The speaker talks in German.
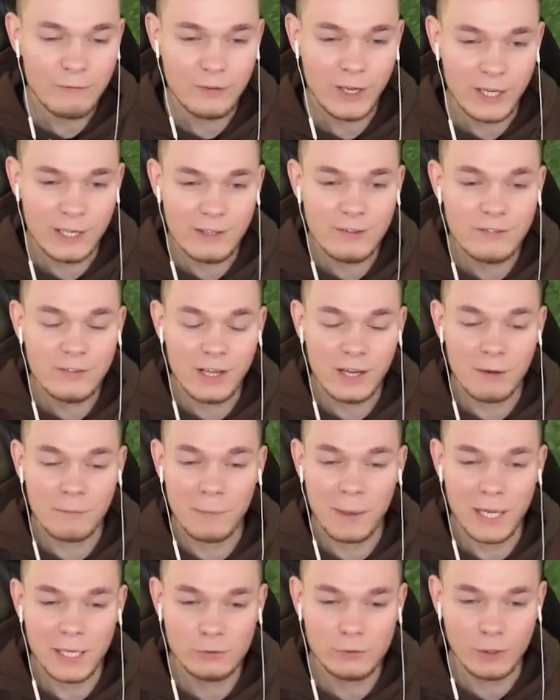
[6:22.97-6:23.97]
wir in der
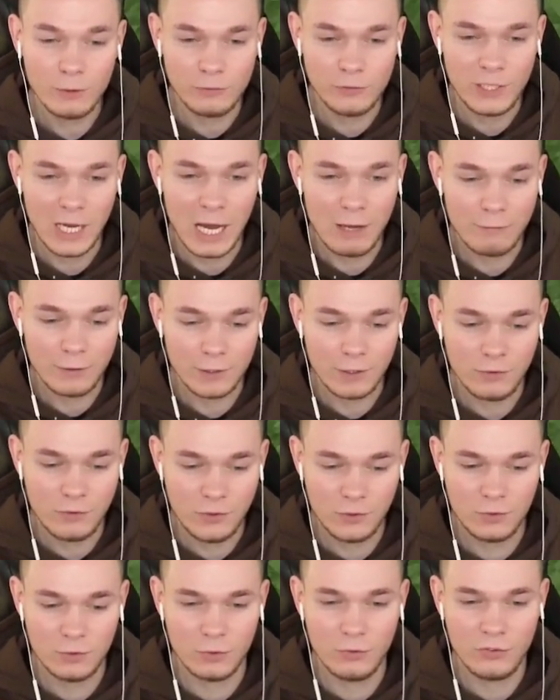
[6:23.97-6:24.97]

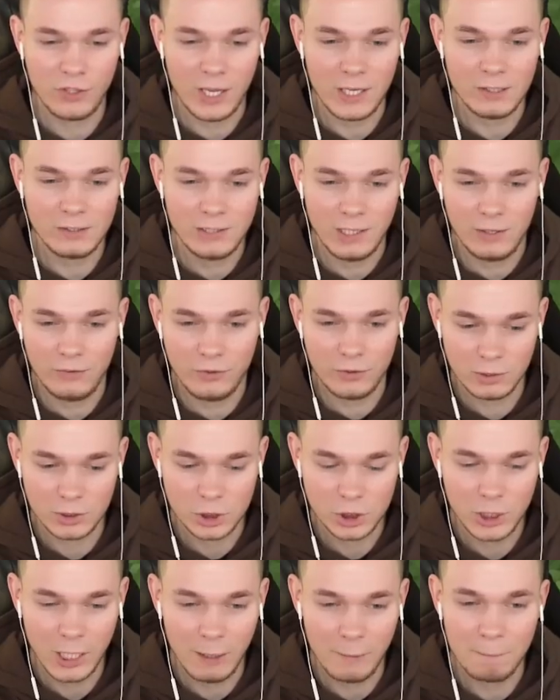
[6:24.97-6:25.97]
Minecraft-Java-Edition uns einen Kessel
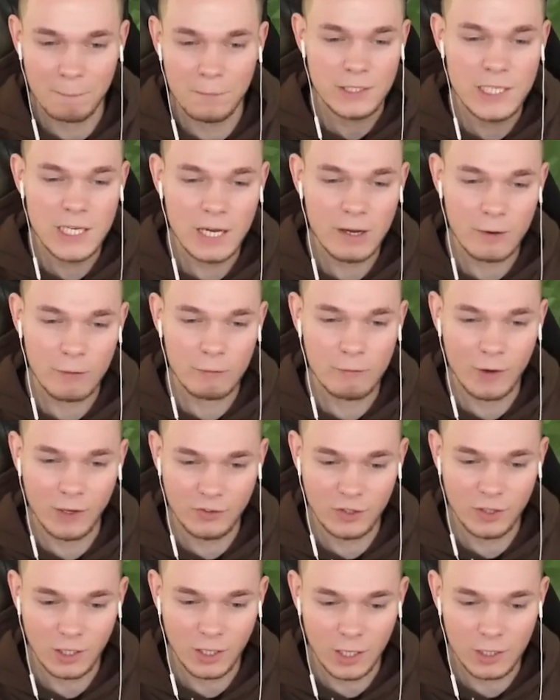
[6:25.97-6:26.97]
schnappen, hier
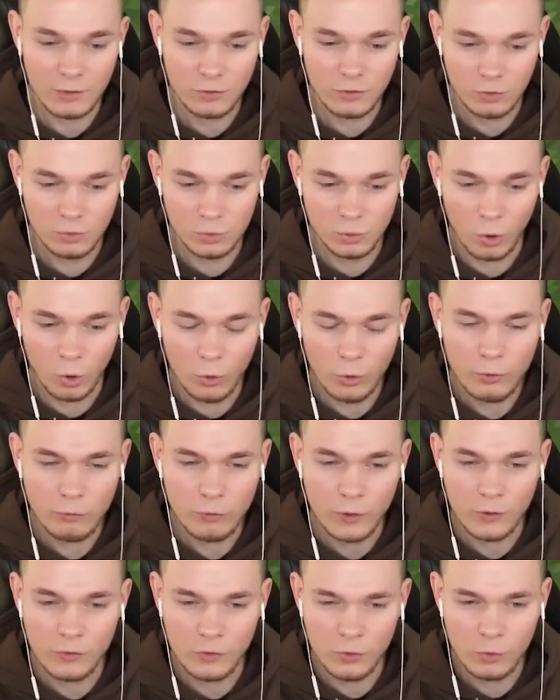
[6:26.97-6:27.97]
Wasser reintun und
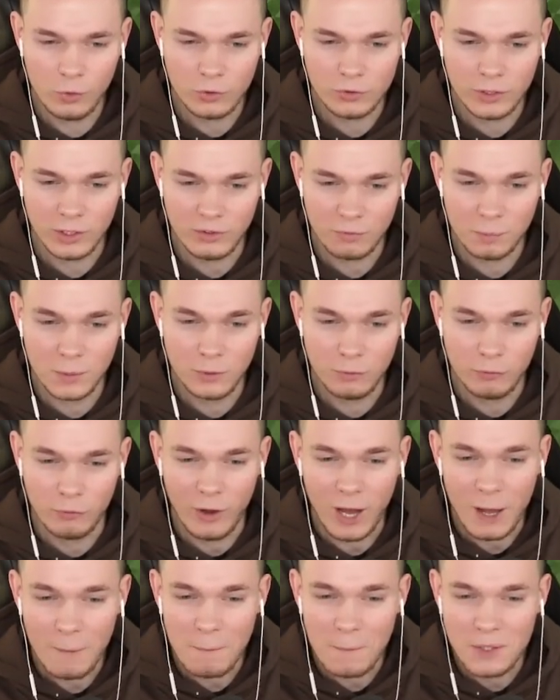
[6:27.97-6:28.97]
versuchen, das mit
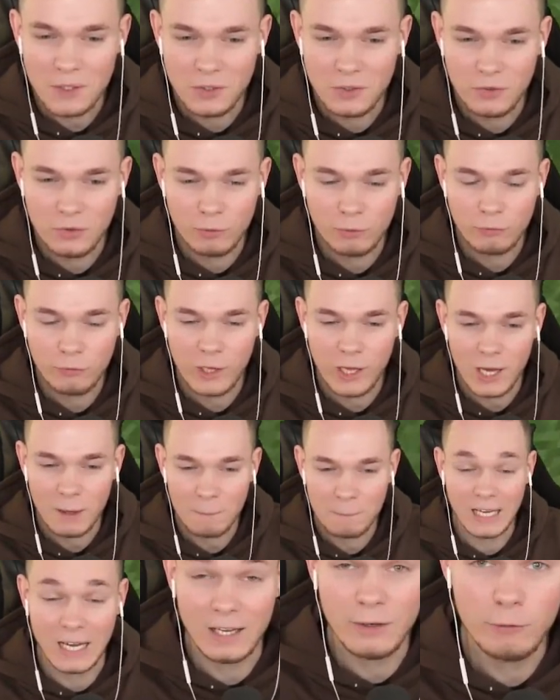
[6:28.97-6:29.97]
Farbmittel zu
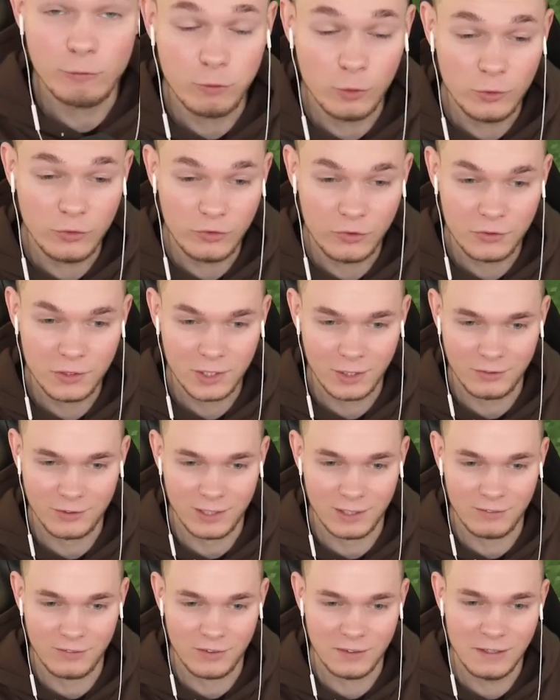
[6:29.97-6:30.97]
färben, dann funktioniert das
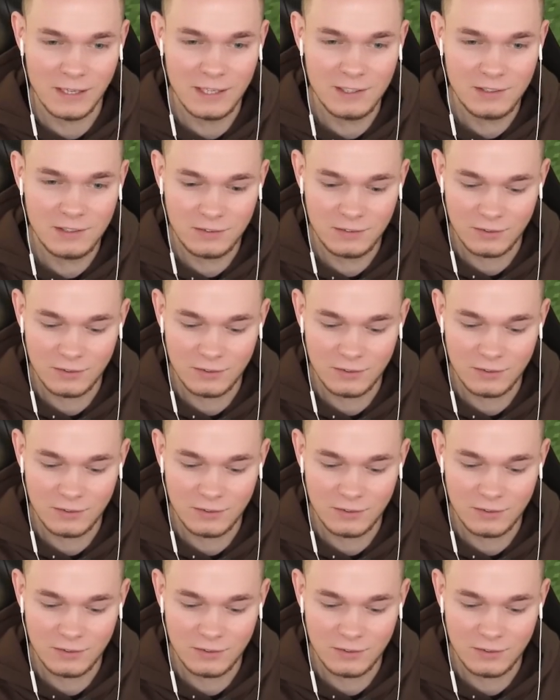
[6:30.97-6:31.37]
Ganze nicht.